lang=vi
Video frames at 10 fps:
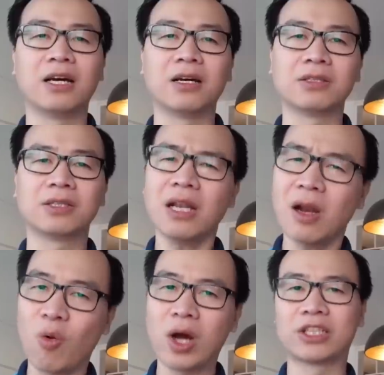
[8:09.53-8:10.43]
ờ, rất
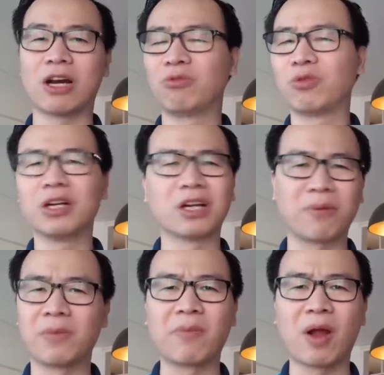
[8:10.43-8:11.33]
là quan trọng luôn được
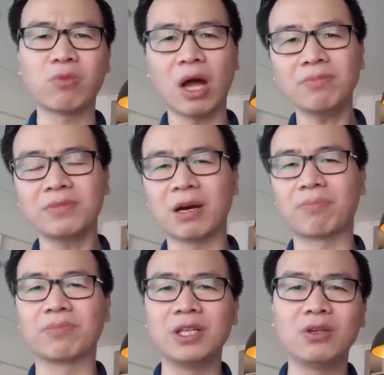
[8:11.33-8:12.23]
làm làm nóng lắm gặp
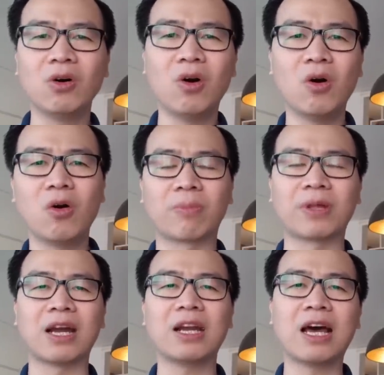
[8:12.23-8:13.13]
Indo gặp
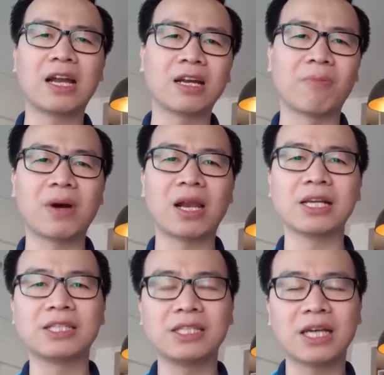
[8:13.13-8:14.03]
Thái Lan gặp
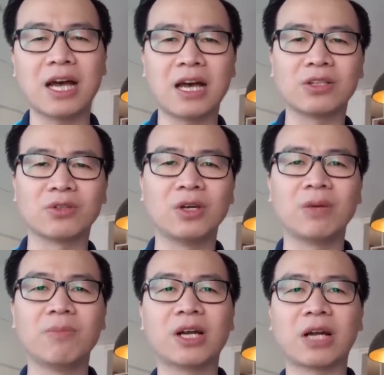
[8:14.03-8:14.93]
Malaysia
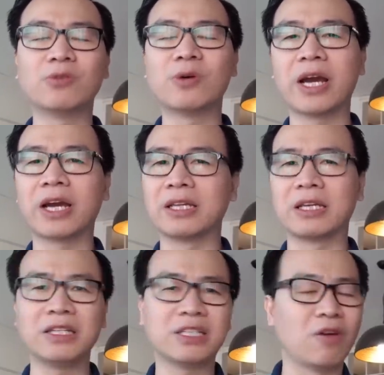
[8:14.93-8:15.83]
bên cạnh UAE thì
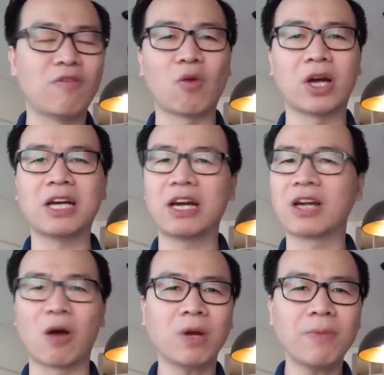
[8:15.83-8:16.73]
những trận đấu vòng loại thứ hai nó
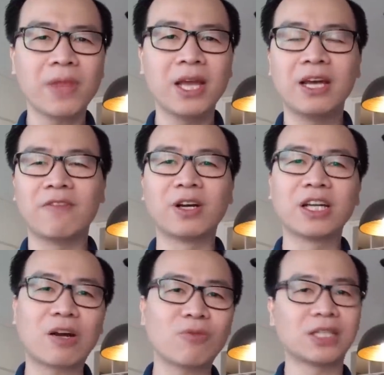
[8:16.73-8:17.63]
nóng lắm và người
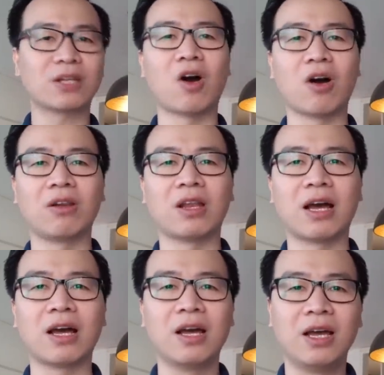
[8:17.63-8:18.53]
ta cũng đặt ra câu hỏi
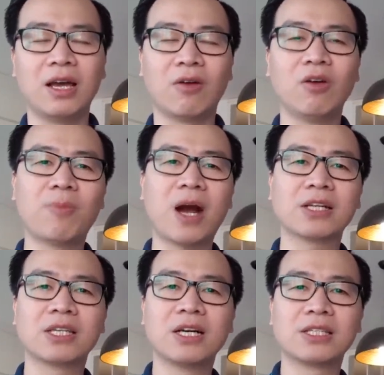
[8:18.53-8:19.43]
là huấn luyện viên Park
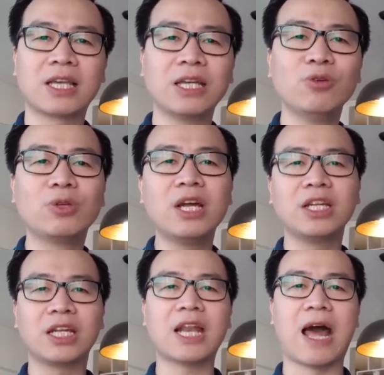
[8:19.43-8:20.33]
Hang-seo sẽ ưu tiên
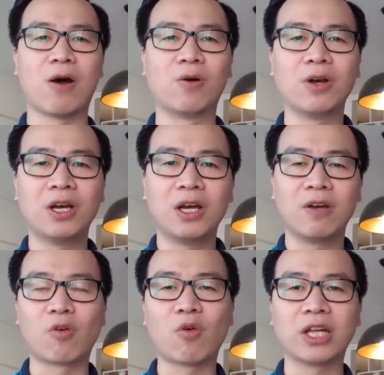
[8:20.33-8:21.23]
như thế nào
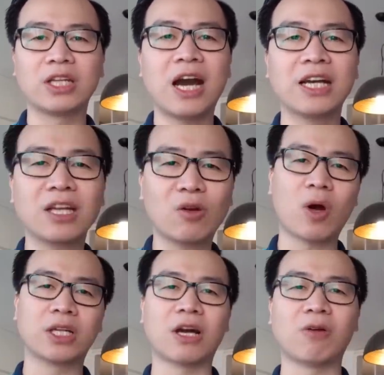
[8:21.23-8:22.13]
vòng loại thứ hai rất
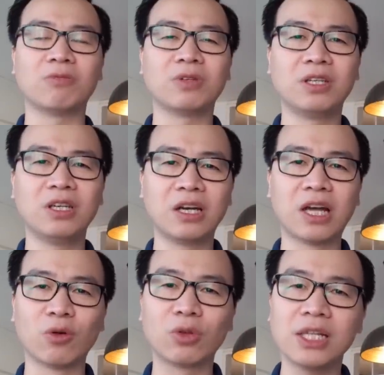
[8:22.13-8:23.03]
quan trọng nhưng
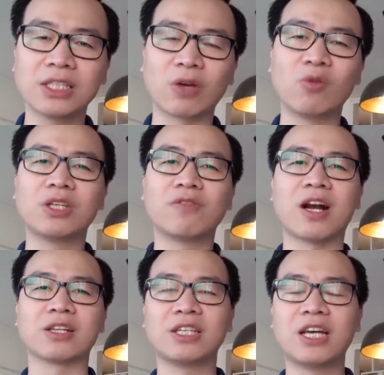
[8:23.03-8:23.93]
lần đầu tiên giành huy chương
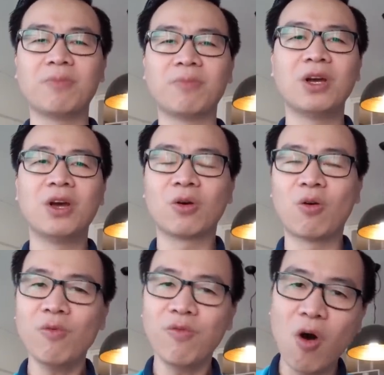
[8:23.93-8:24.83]
vàng SEA Games
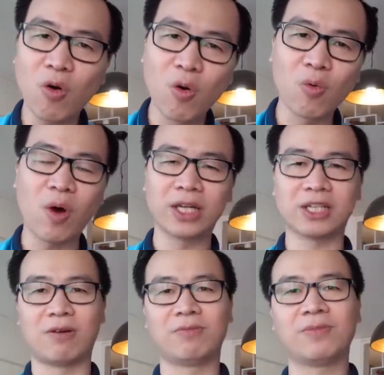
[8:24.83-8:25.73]
cũng vô cùng quan
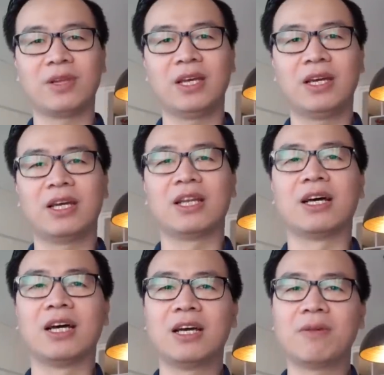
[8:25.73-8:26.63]
trọng
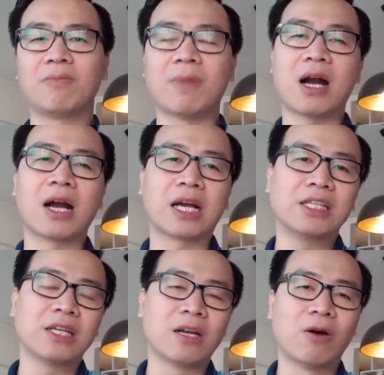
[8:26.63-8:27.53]
đấy mà cái
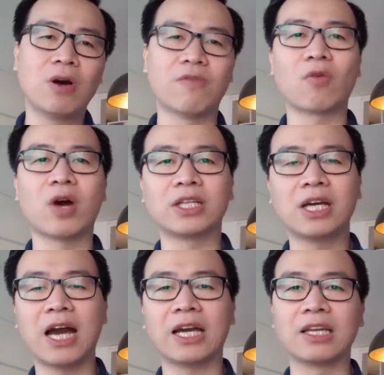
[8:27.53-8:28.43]
trận đấu ở vòng loại thứ
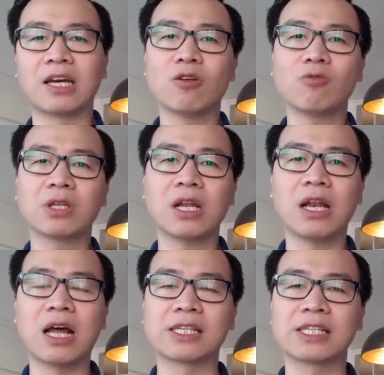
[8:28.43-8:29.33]
hai thì kết thúc rất
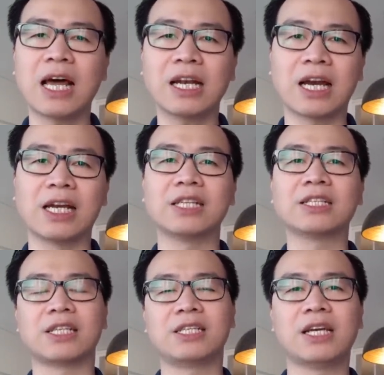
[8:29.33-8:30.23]
là sát ngày diễn
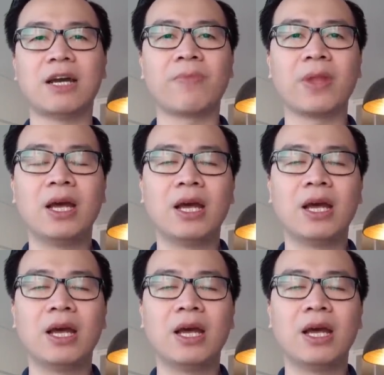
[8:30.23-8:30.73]
ra SEA Games